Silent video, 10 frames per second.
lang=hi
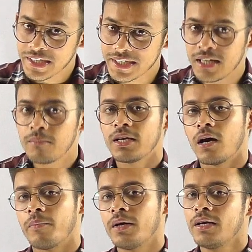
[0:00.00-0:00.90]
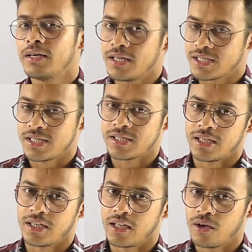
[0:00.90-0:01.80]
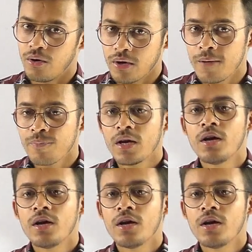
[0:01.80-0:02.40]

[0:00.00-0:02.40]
डिटेल में यहाँ पर डिस्कस करेंगे ओके